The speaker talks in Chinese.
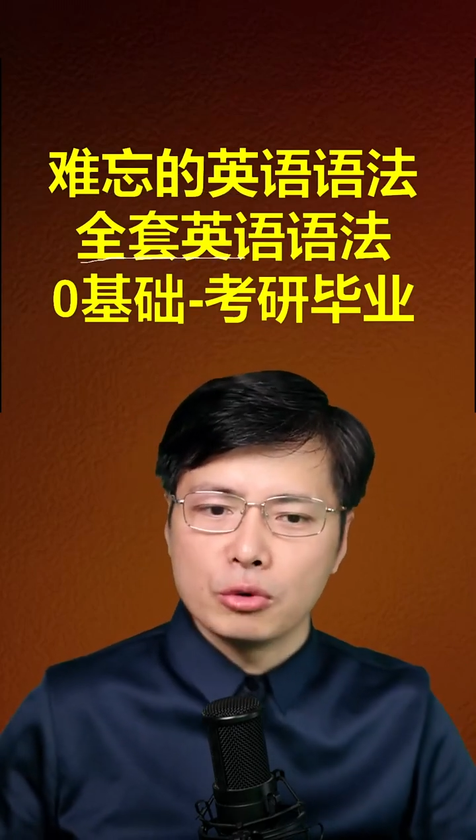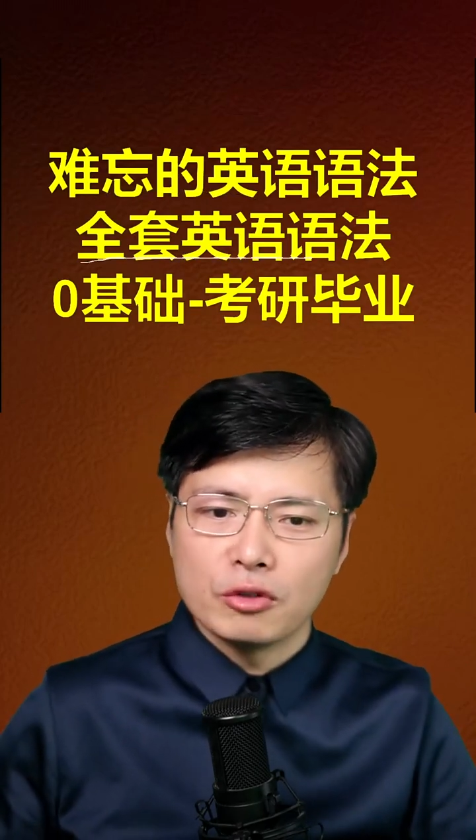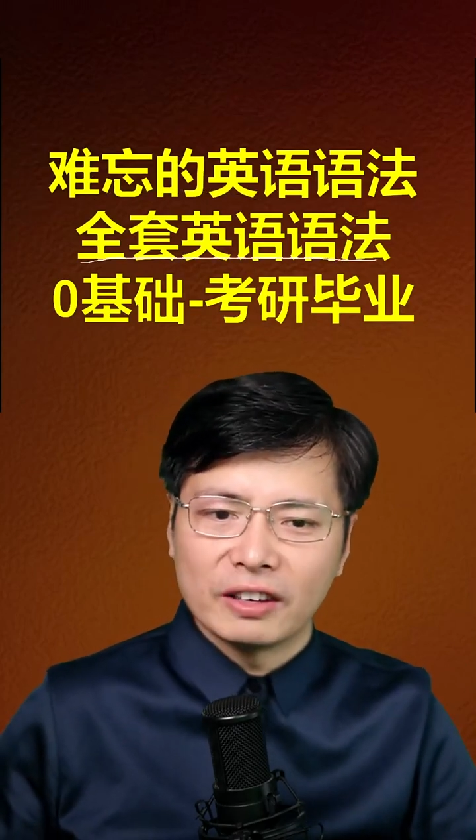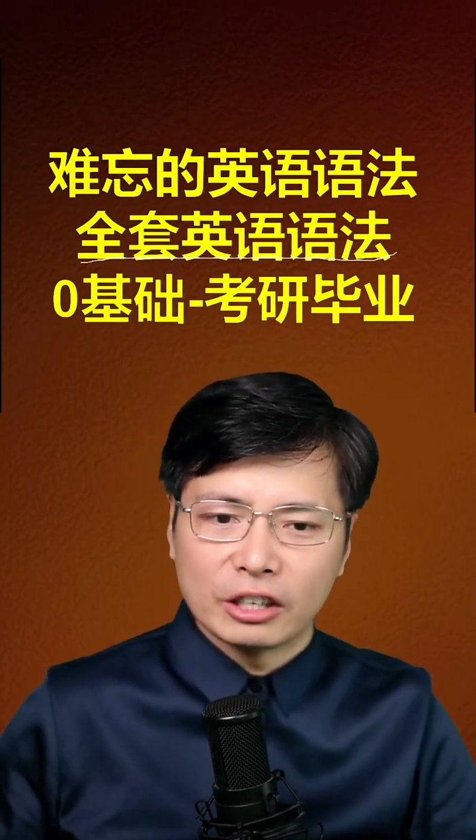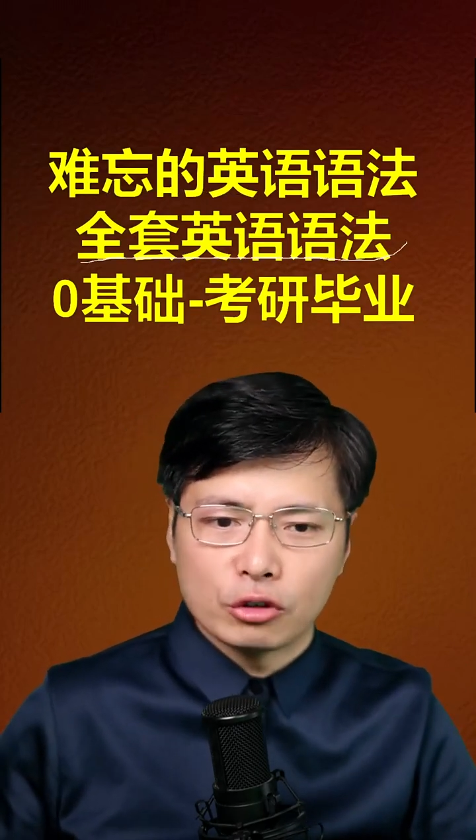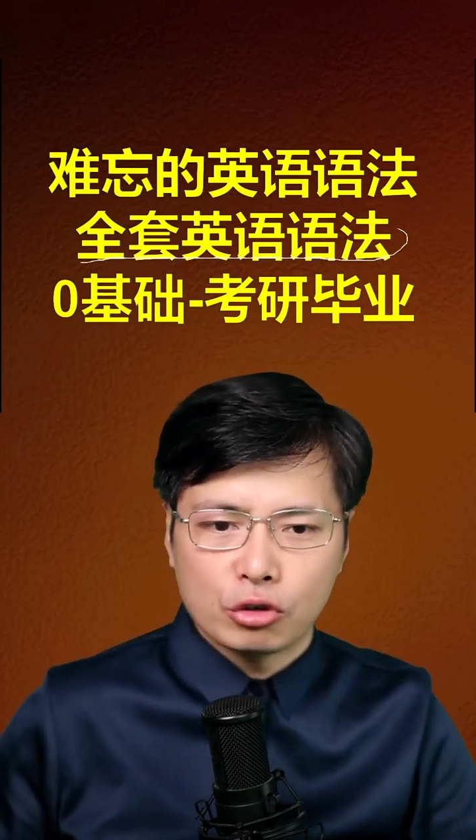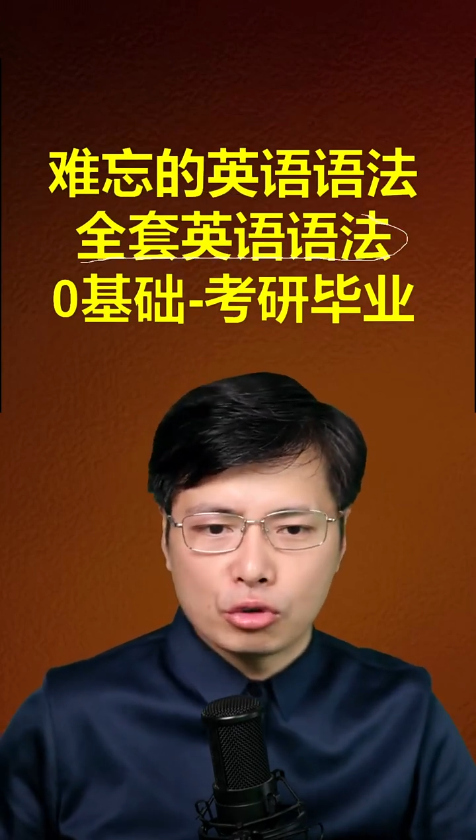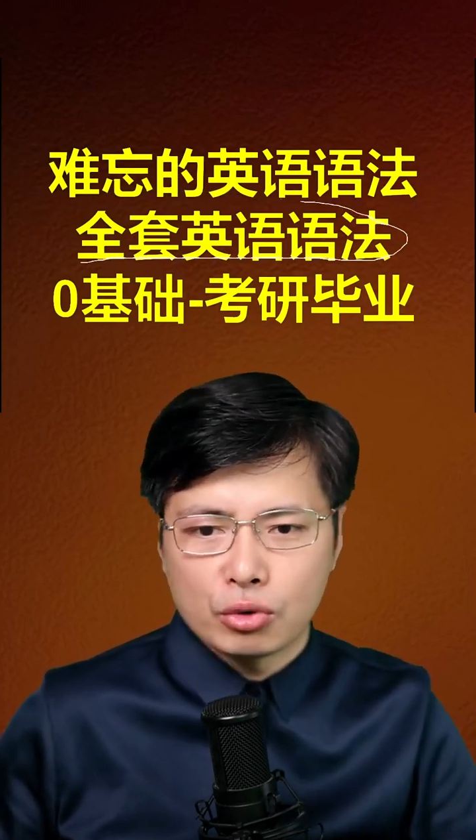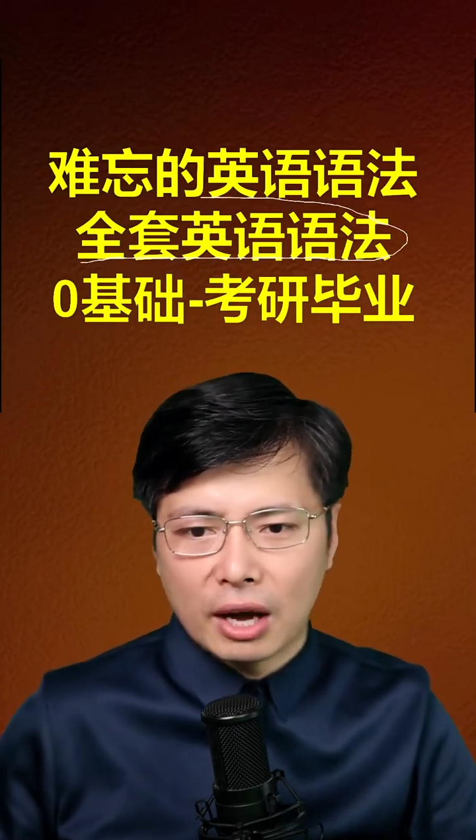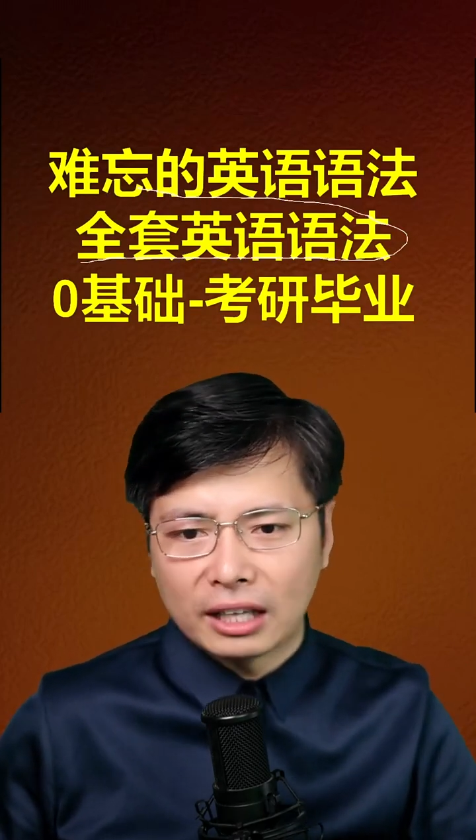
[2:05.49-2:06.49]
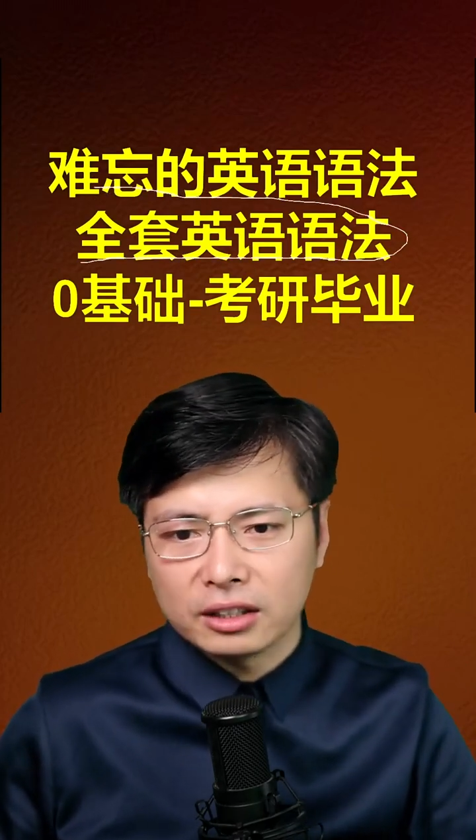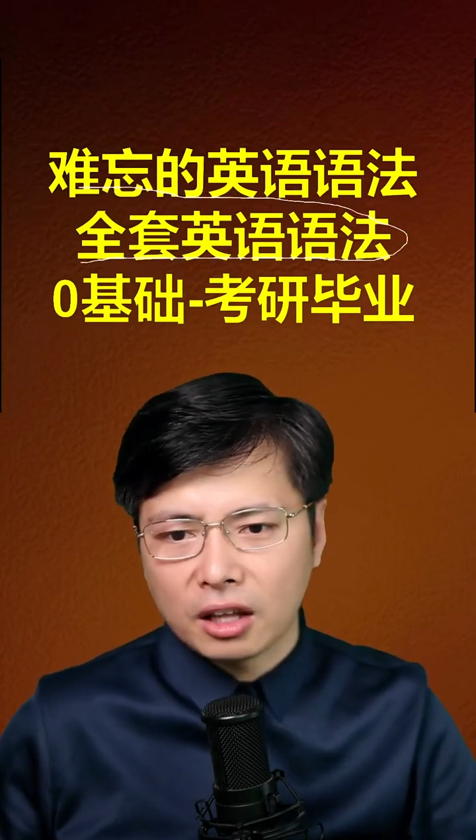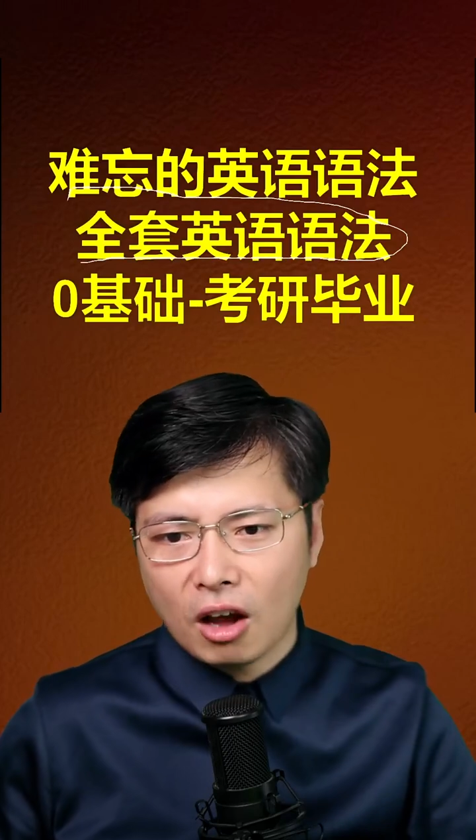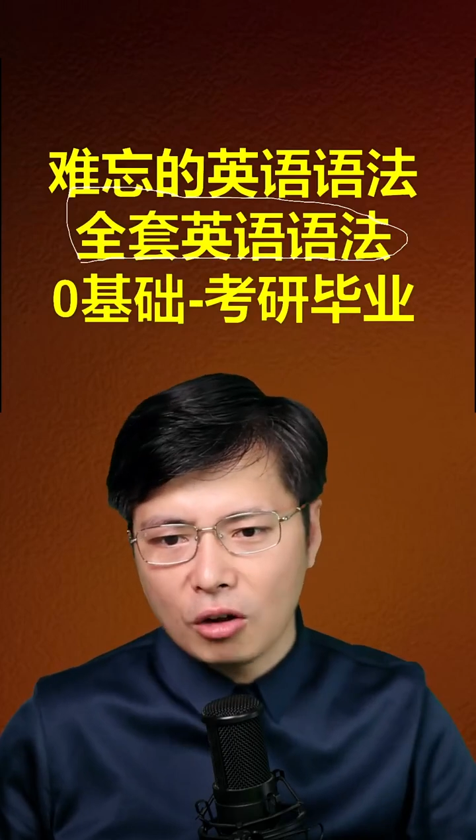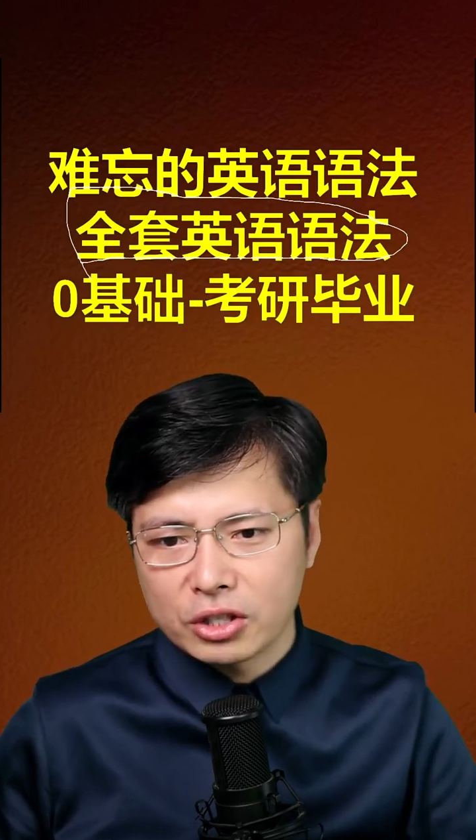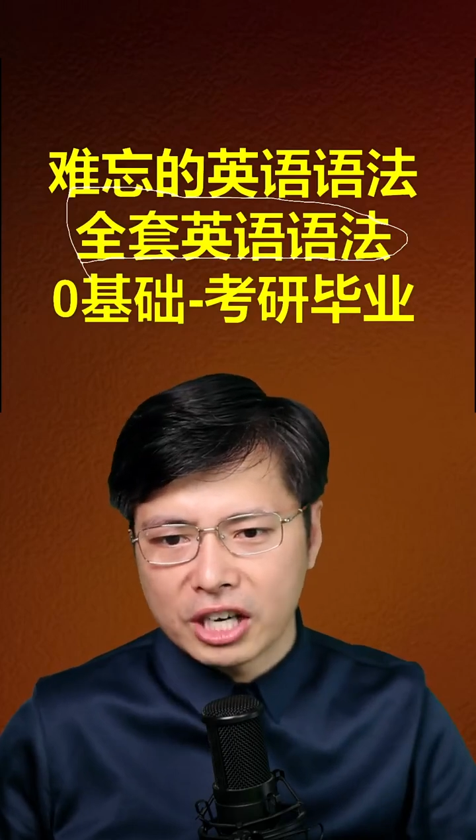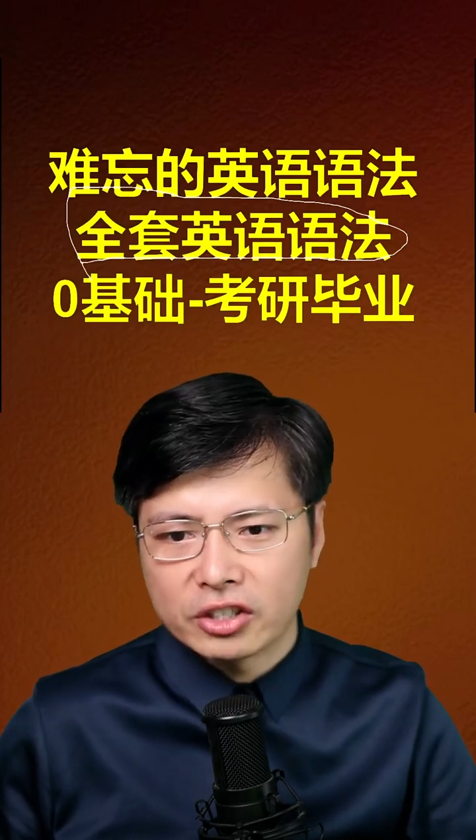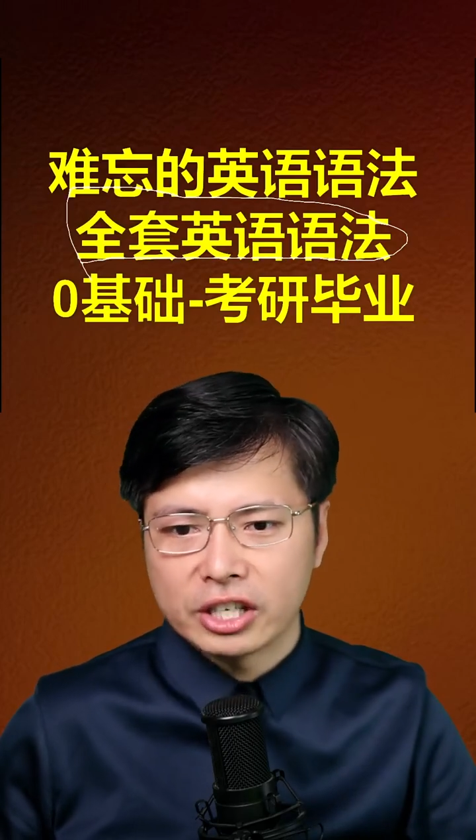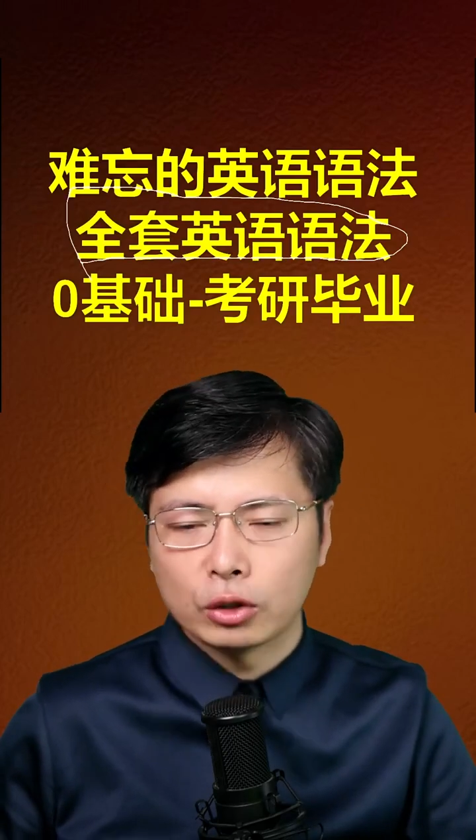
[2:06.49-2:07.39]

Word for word: 语法的全套讲解。